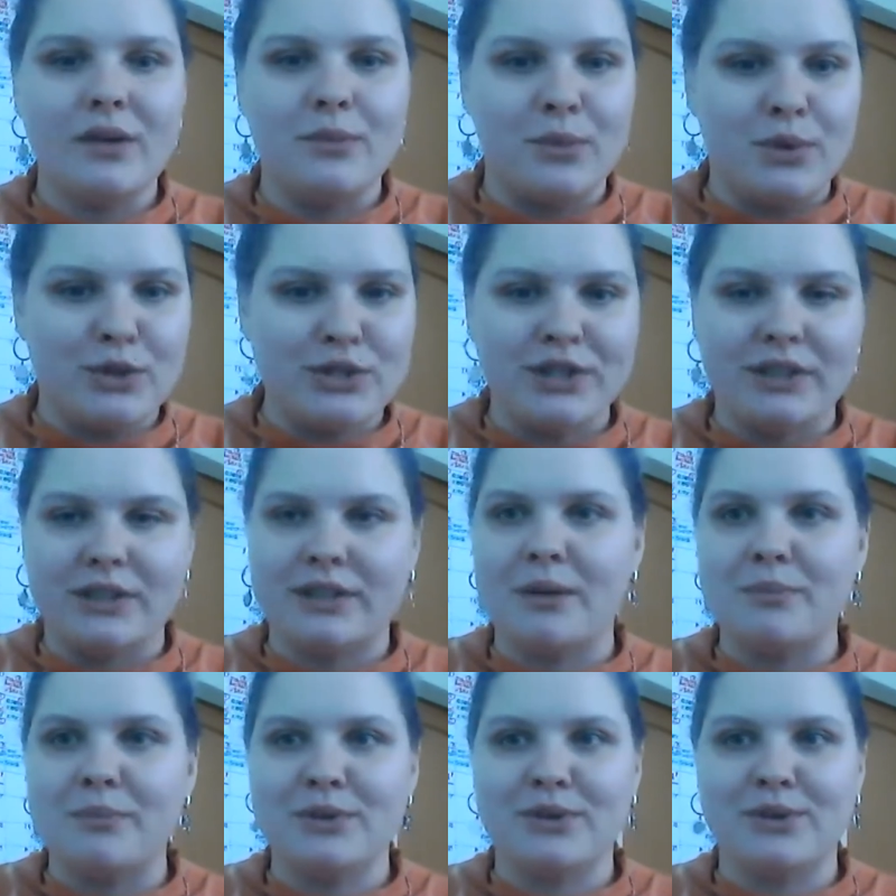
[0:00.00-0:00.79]
Можно
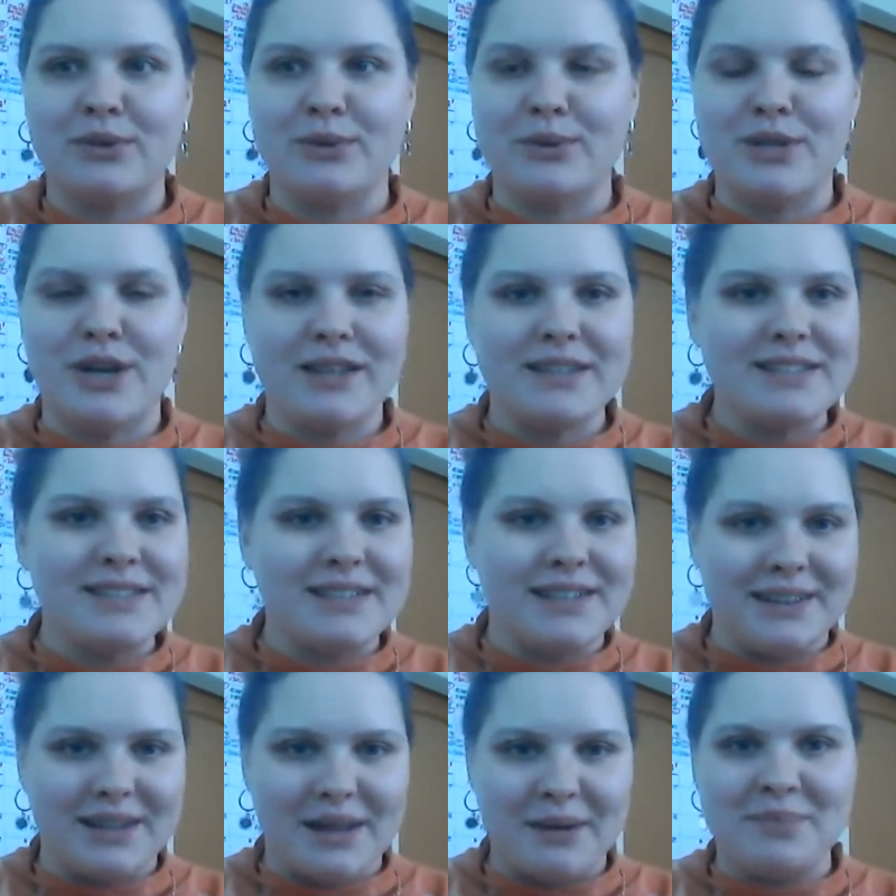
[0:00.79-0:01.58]
к нам
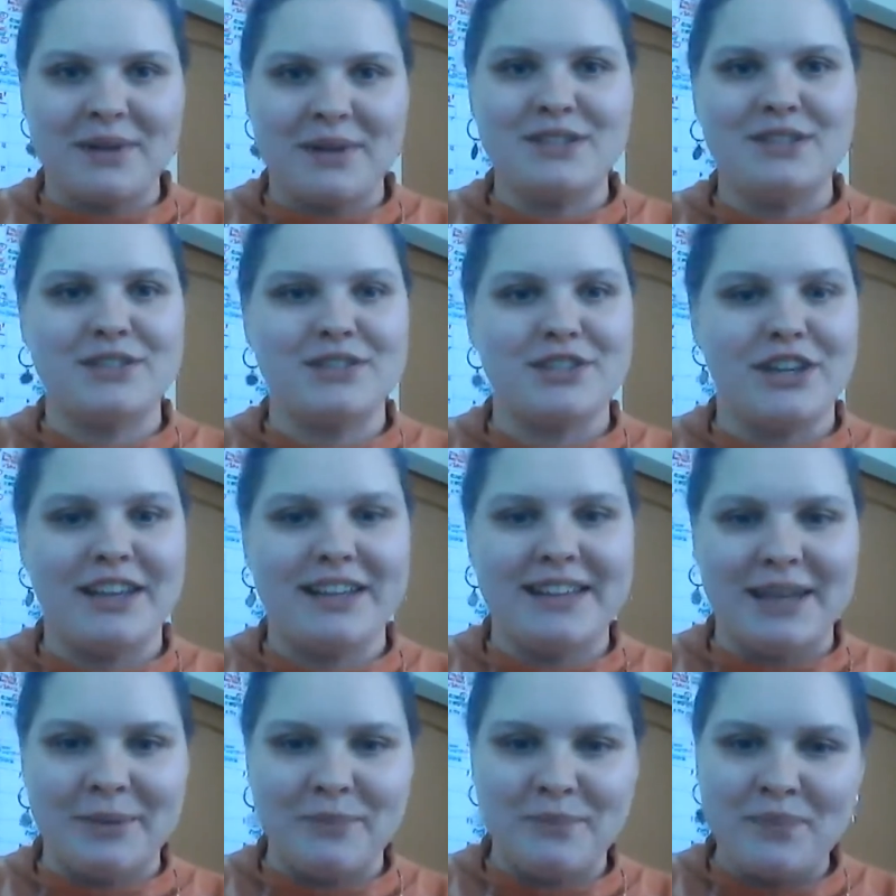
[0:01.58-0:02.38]
подключаться на
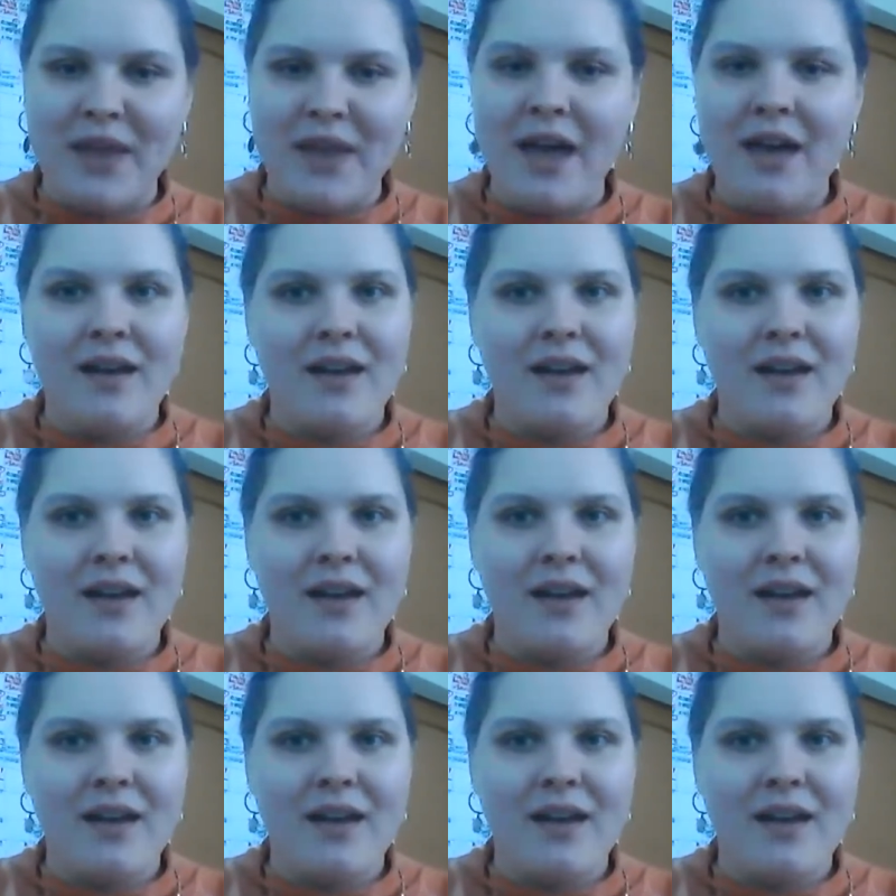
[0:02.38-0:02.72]
протяжении